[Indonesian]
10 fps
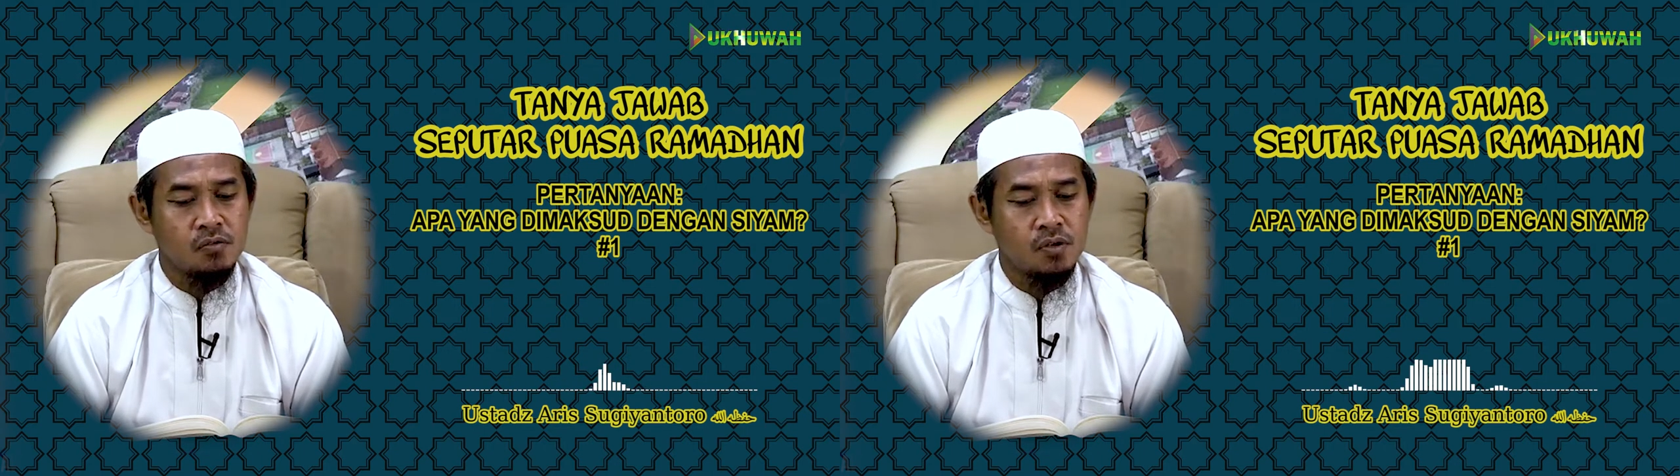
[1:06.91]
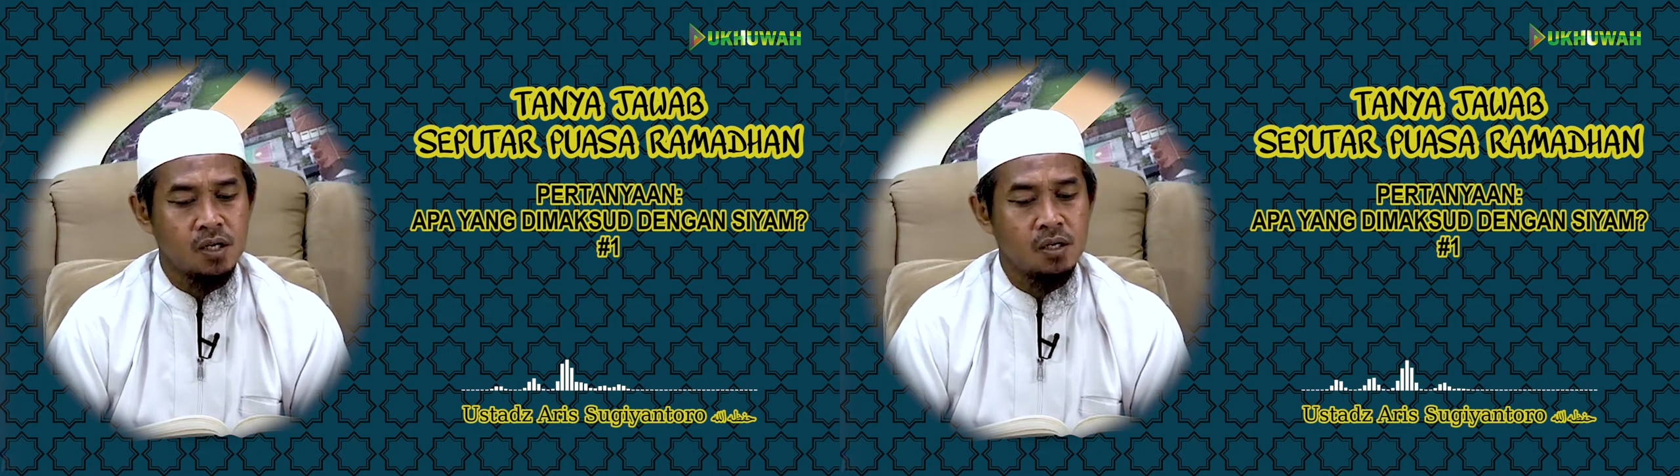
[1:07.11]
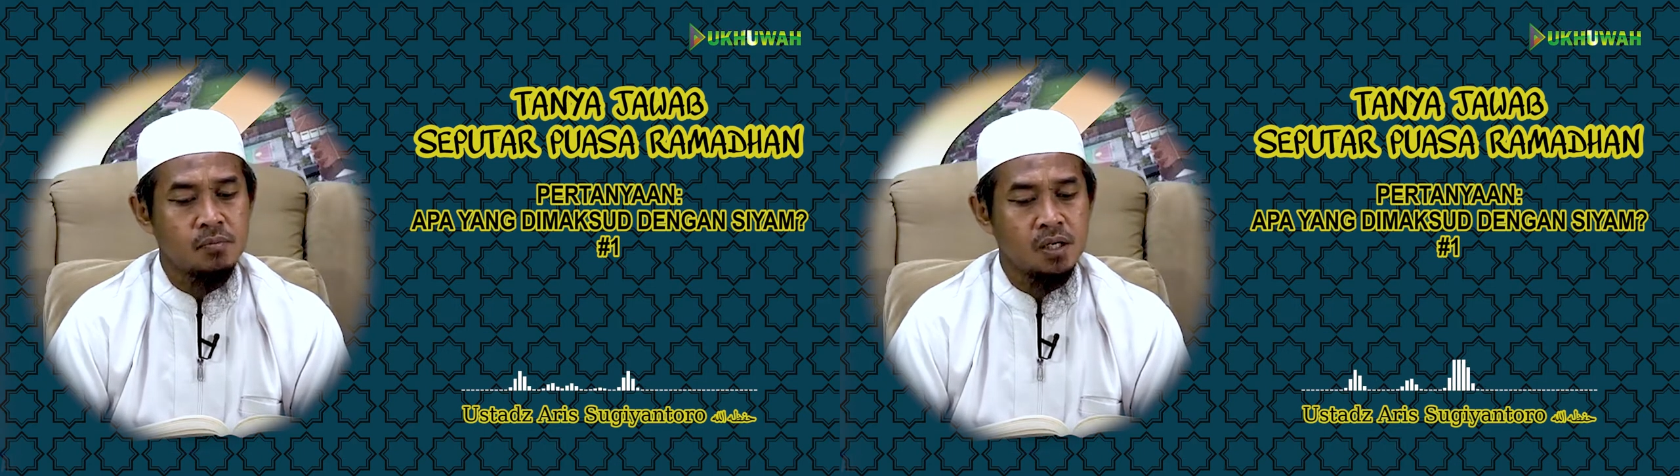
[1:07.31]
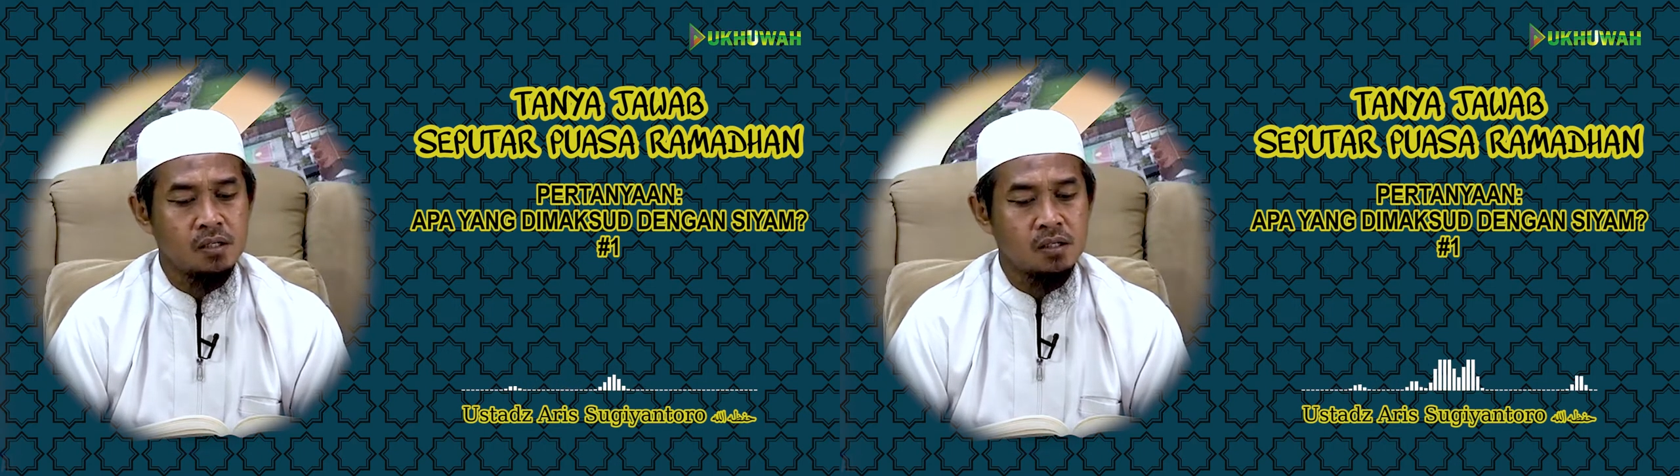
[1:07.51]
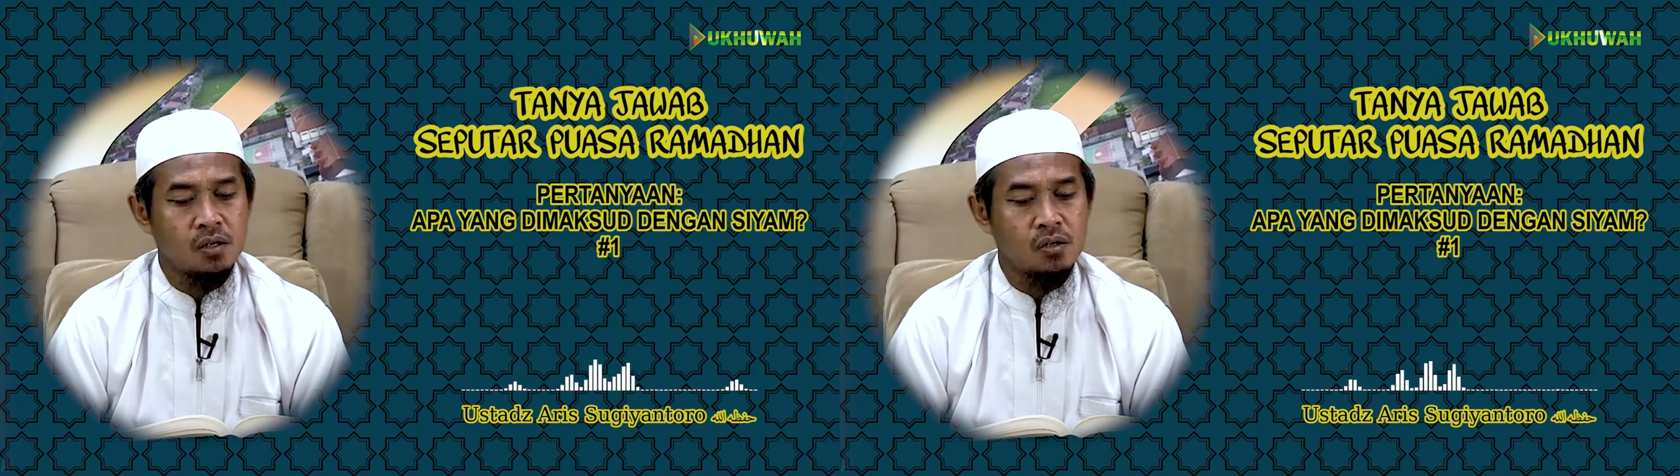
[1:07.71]
fa
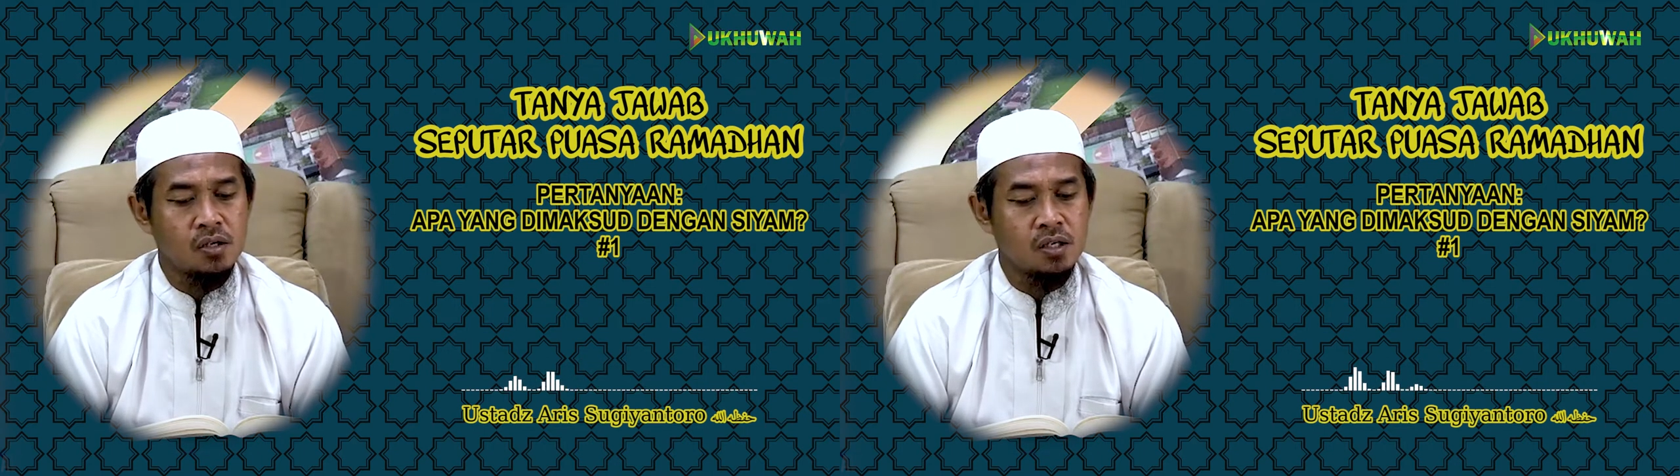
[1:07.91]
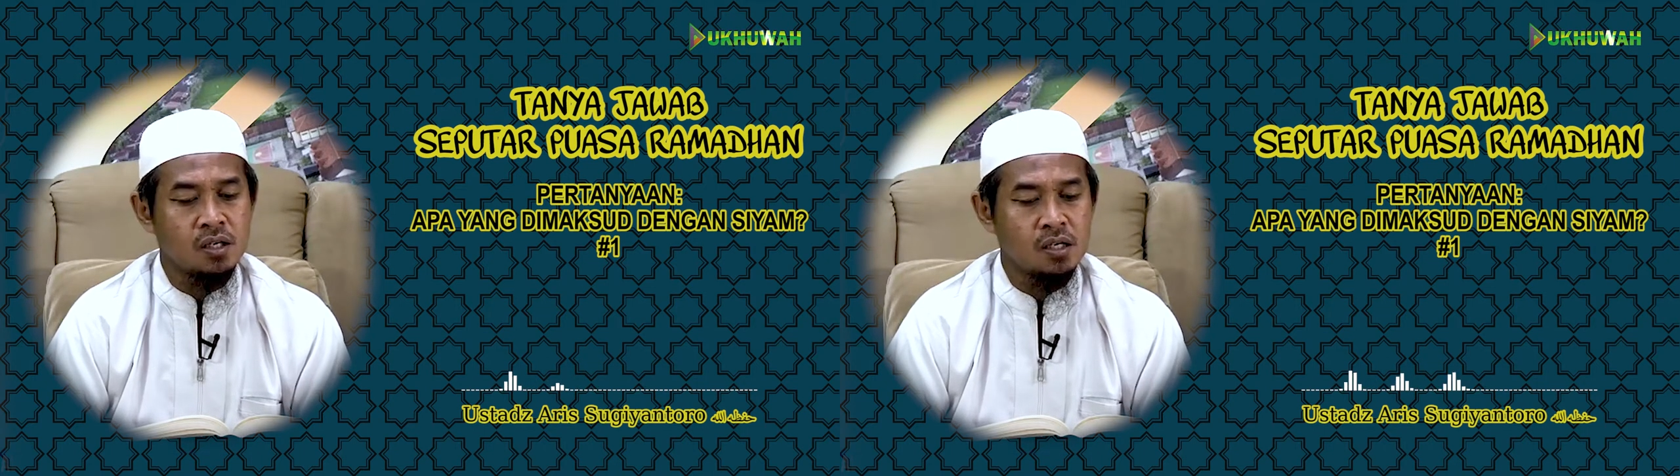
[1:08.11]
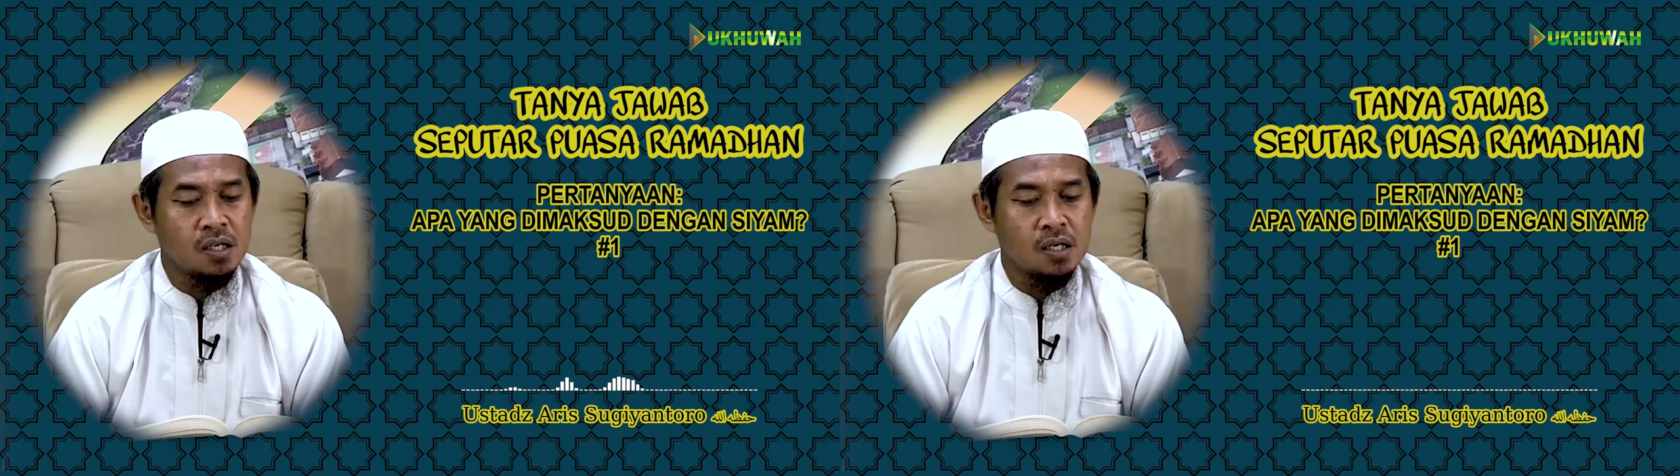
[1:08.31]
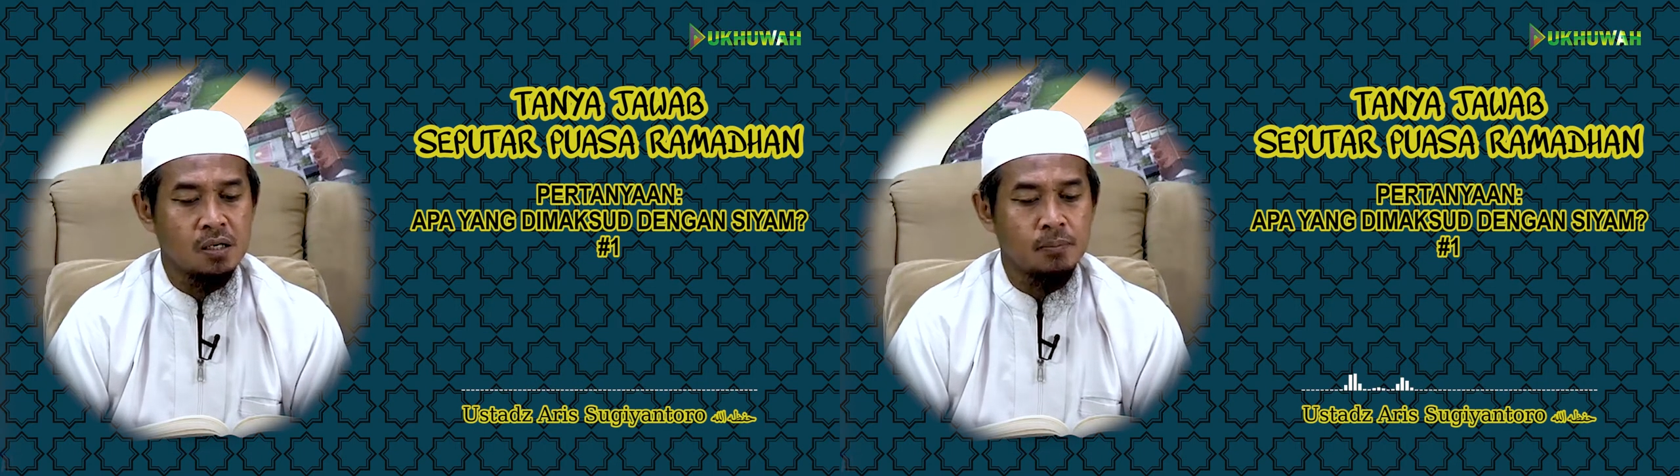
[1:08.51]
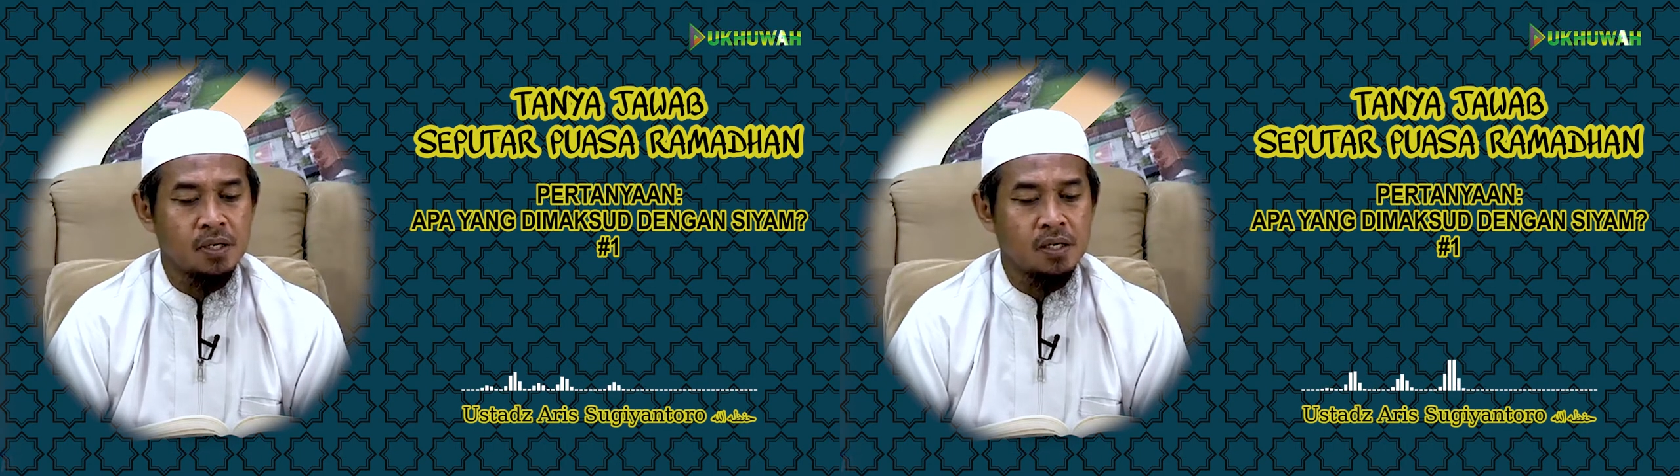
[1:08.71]
imma
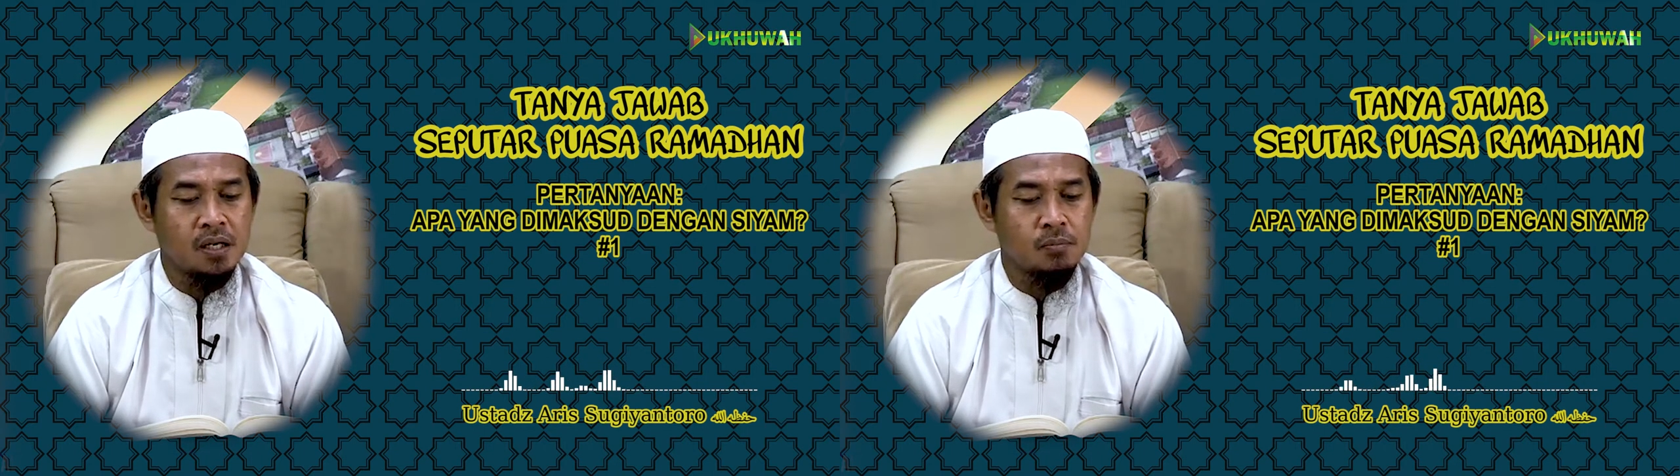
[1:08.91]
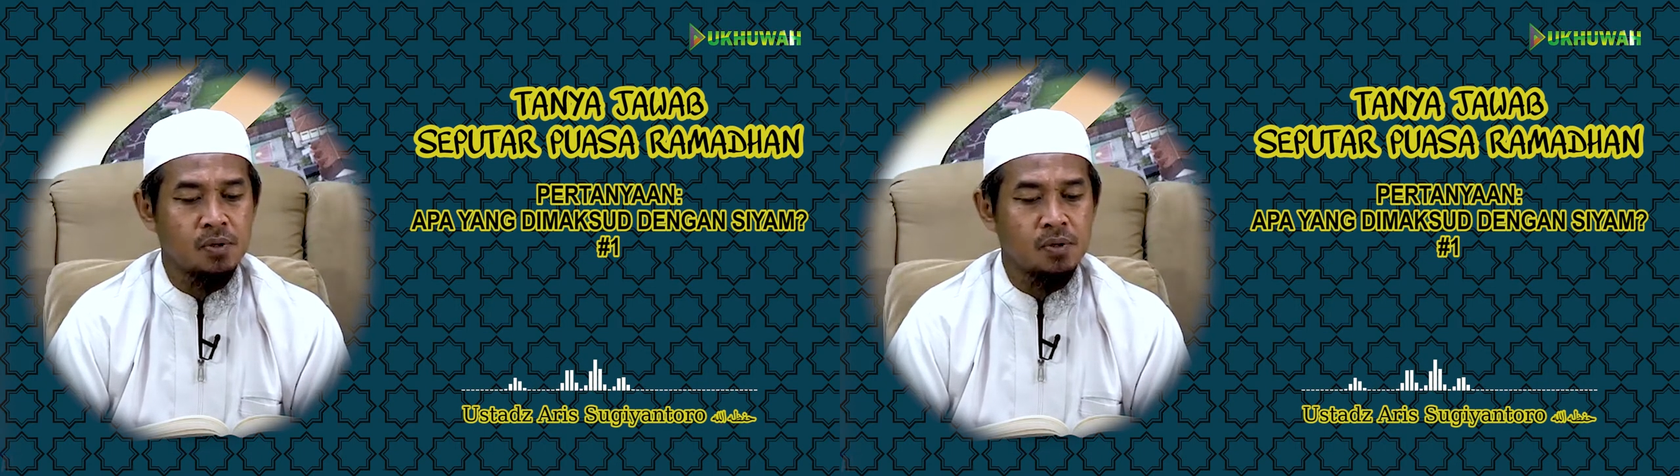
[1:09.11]
tarayinna minal